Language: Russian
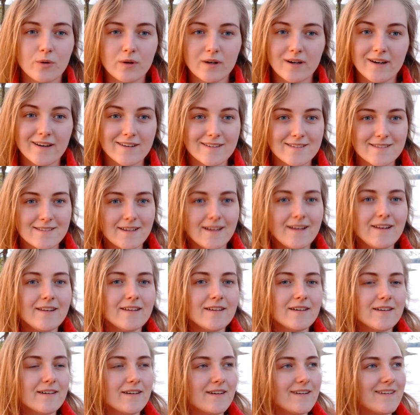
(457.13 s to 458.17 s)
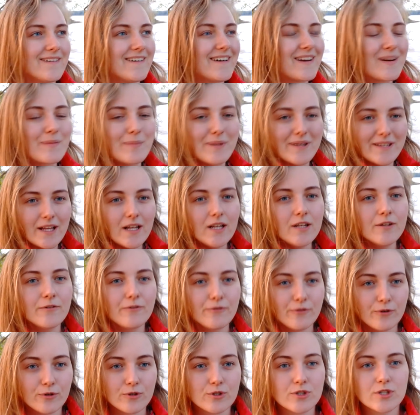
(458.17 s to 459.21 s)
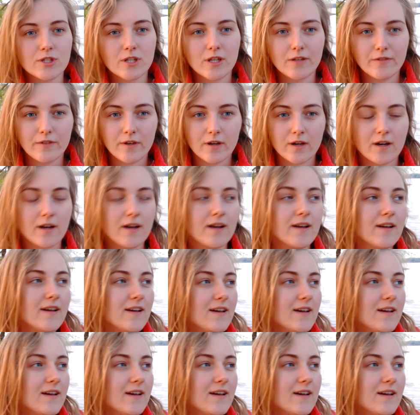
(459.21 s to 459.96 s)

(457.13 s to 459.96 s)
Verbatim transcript: кардинально гормональный фон человека.